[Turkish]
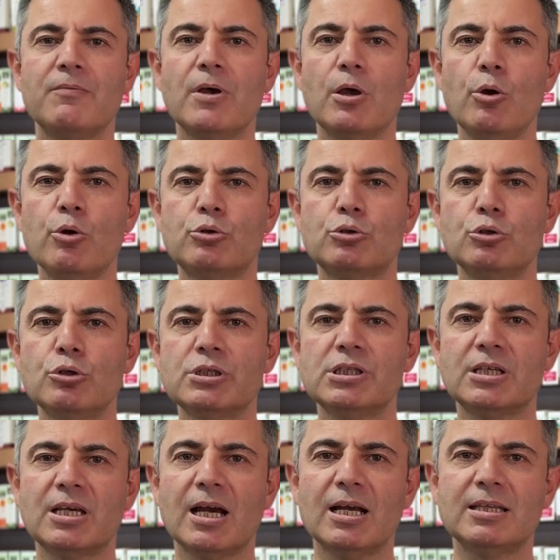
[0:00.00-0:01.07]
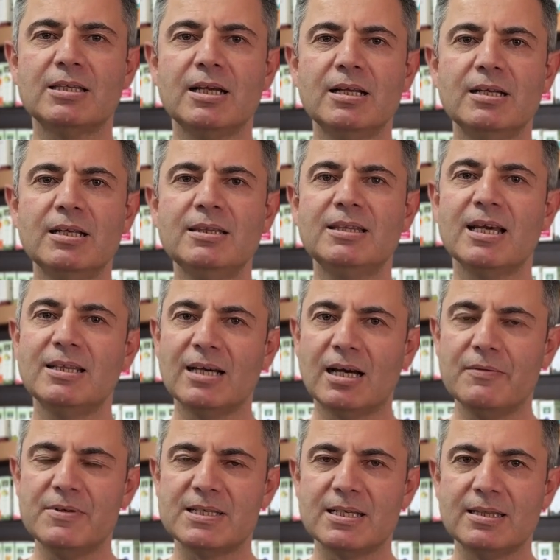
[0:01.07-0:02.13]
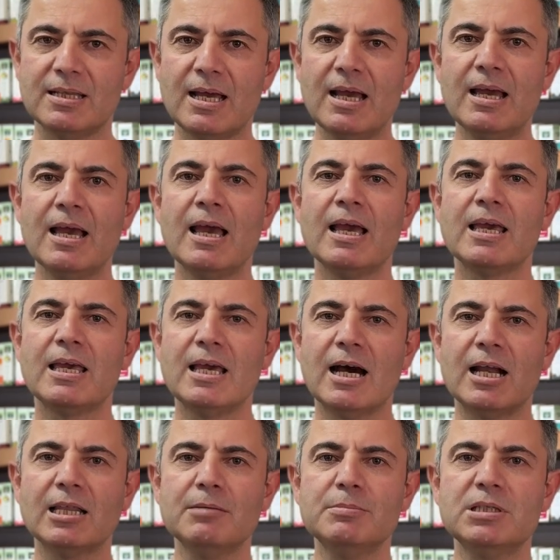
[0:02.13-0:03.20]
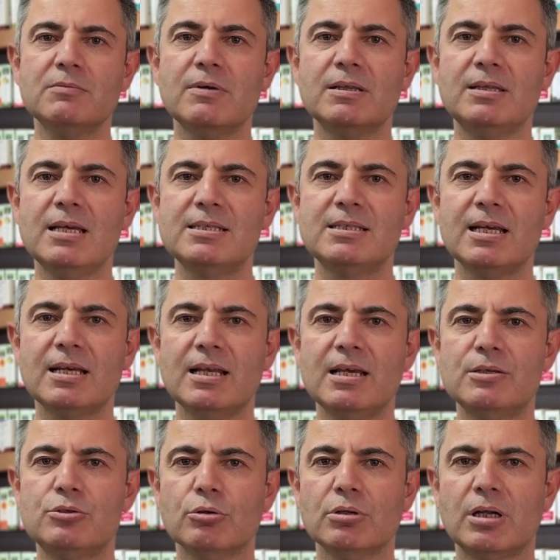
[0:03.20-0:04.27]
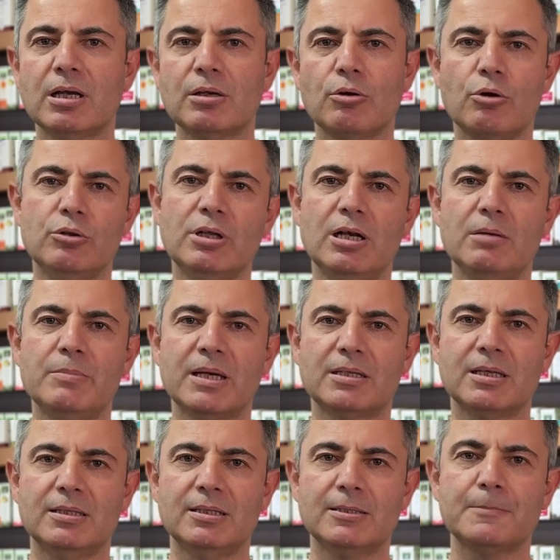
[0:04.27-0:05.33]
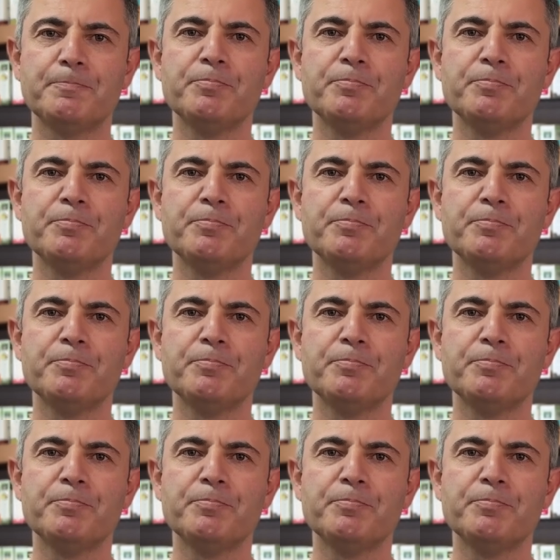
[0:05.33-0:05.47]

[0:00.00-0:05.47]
ve öksürük şikayetlerinin tedavisinde yardımcı ve destekleyici olarak önerilmektedir.